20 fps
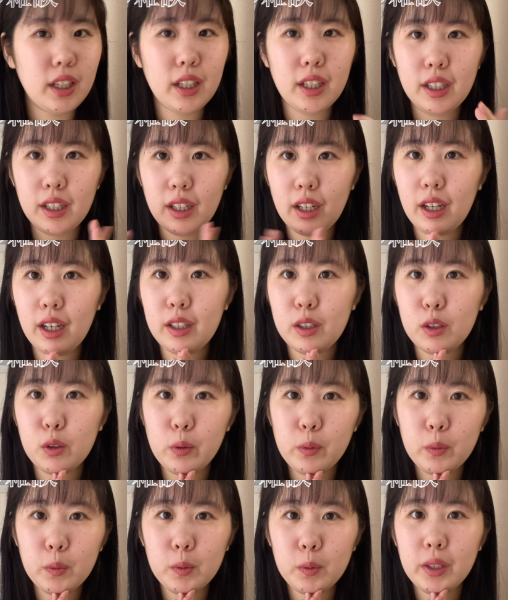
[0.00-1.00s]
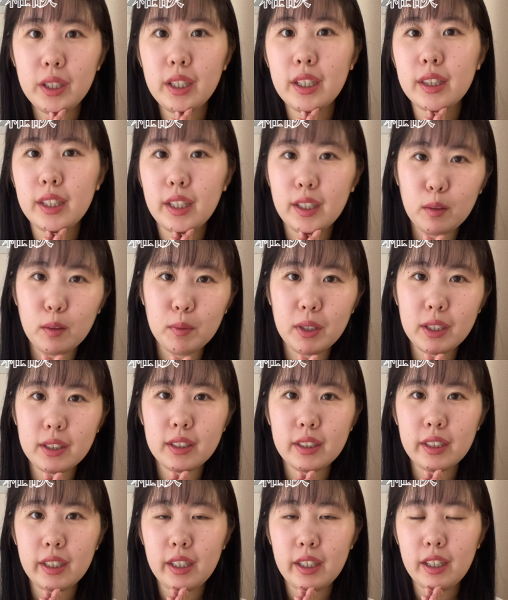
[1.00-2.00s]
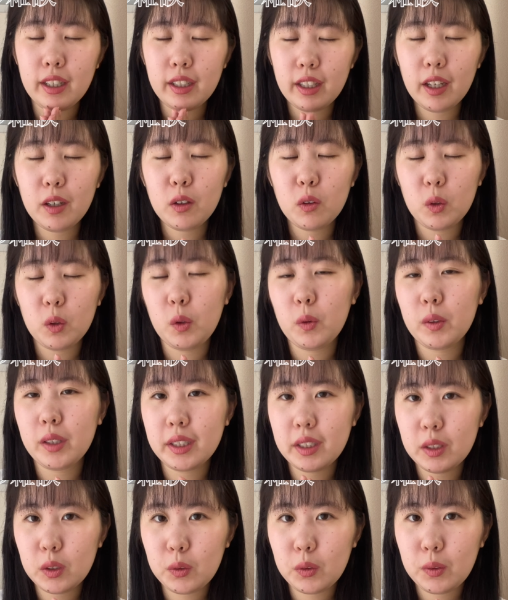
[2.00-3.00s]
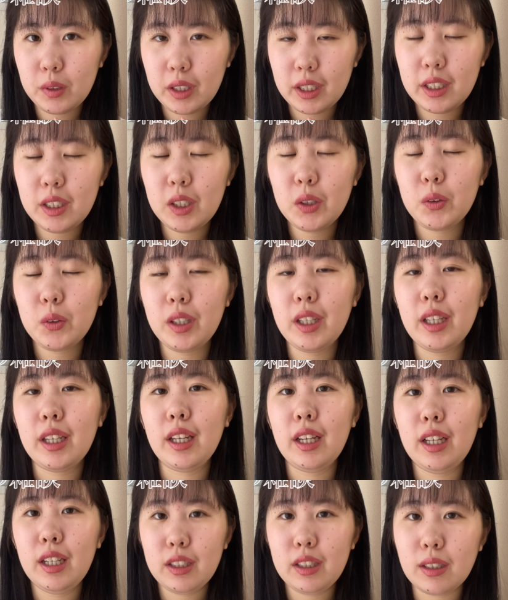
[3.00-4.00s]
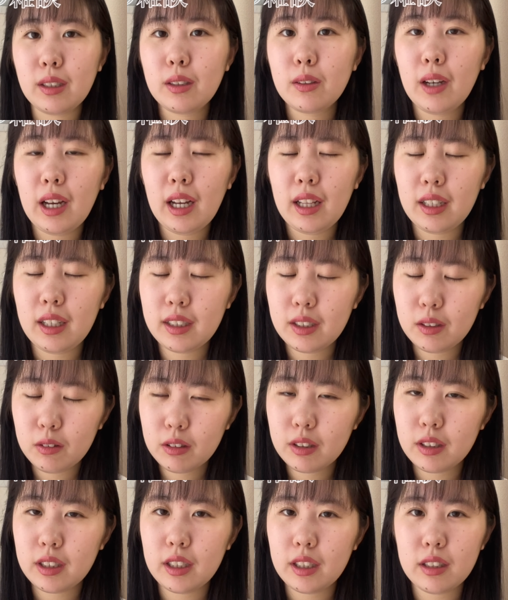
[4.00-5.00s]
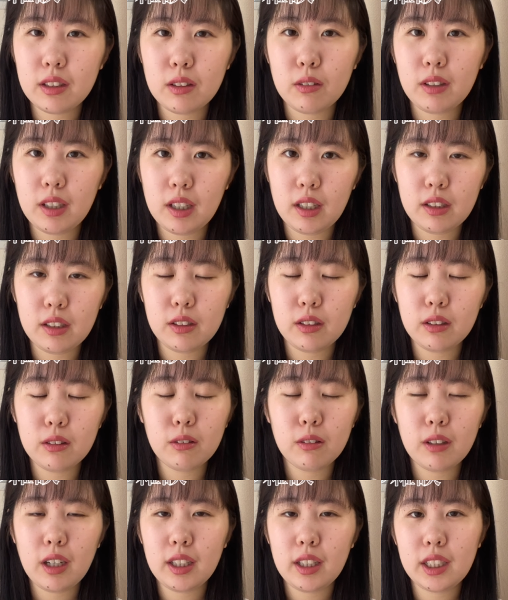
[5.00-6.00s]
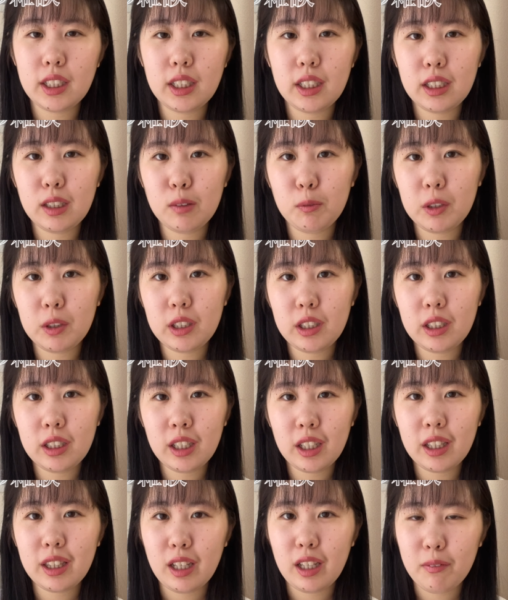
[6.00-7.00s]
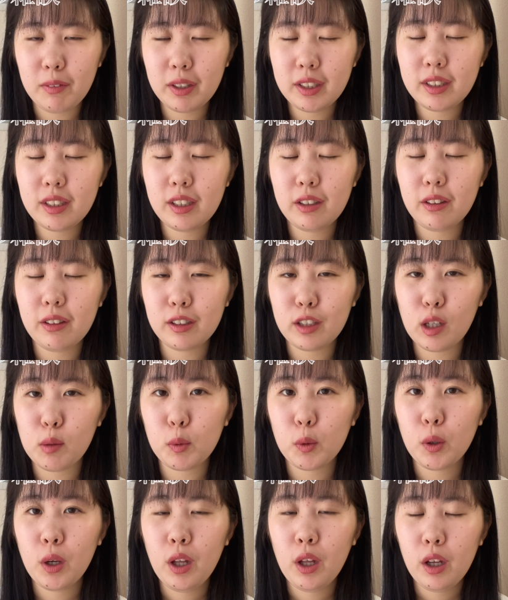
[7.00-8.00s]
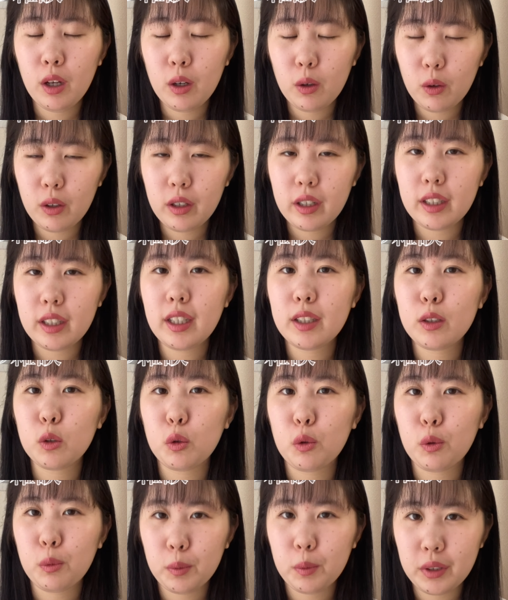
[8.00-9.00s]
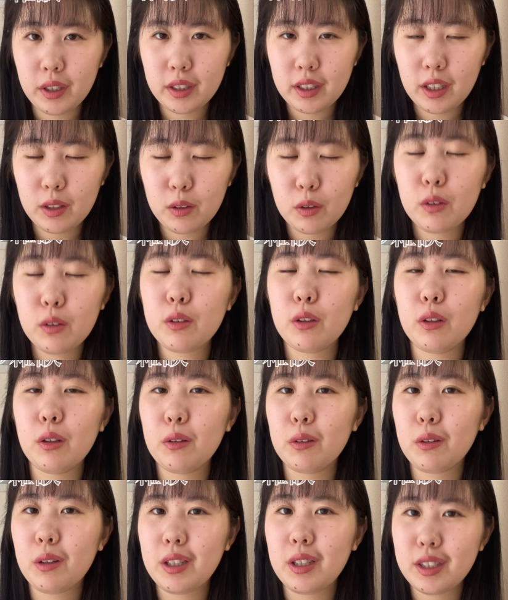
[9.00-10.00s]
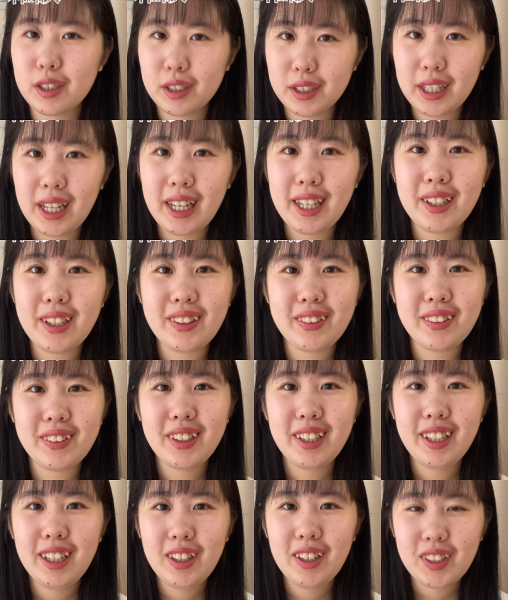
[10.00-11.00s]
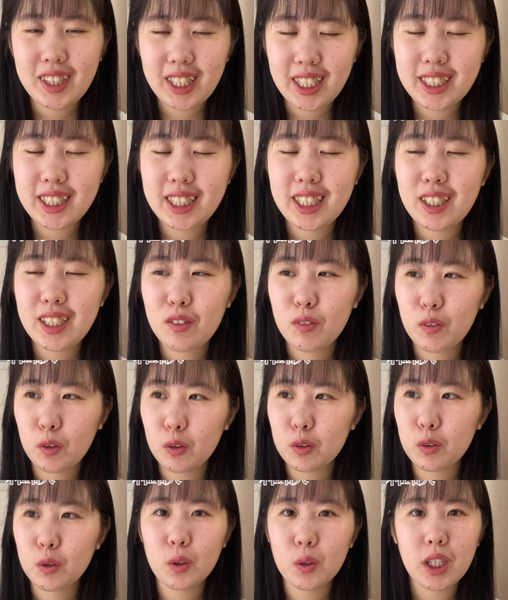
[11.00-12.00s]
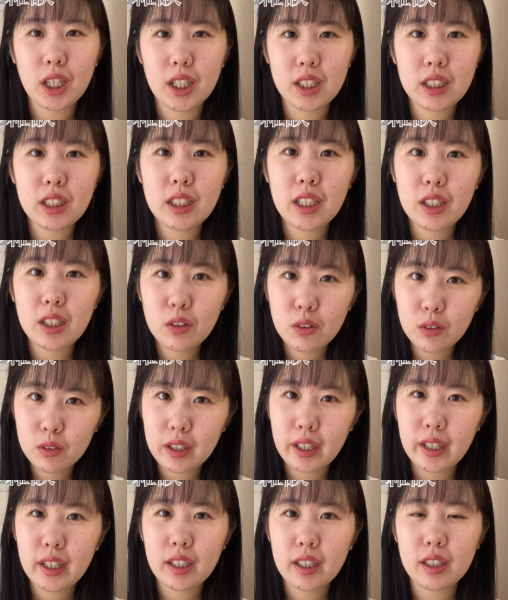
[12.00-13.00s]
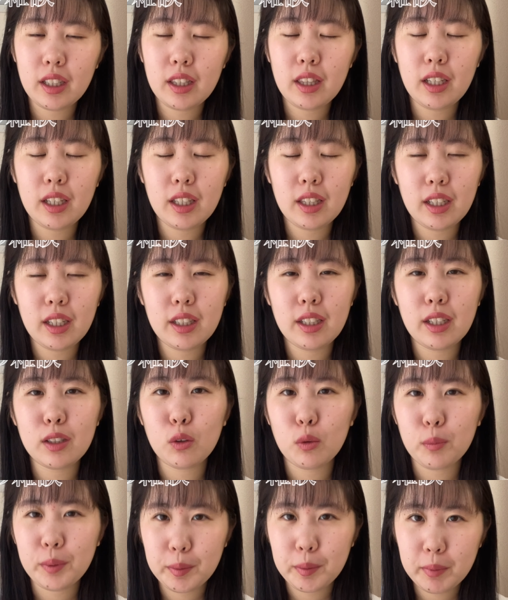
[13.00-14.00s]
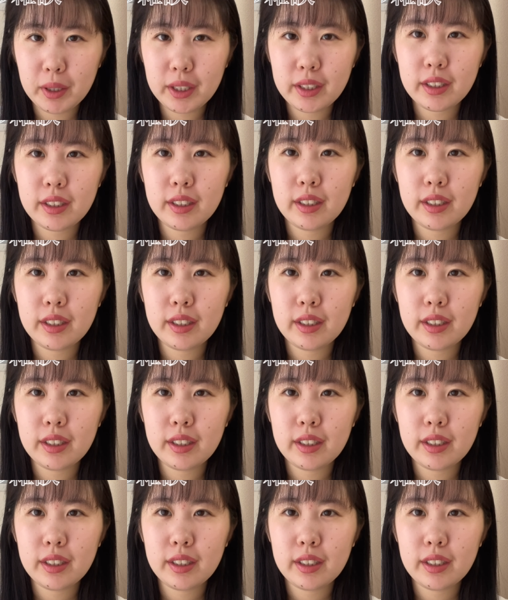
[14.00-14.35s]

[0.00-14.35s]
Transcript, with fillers: はい、ということでやっていきます。結構ね、私と同じようにずっと嵐ロスですとか、ずっと悲しい気持ちになっていますっていう方も多いかなと思うんですけど、そのことについていろいろ私もそう感じているので語っていきたいなと思います。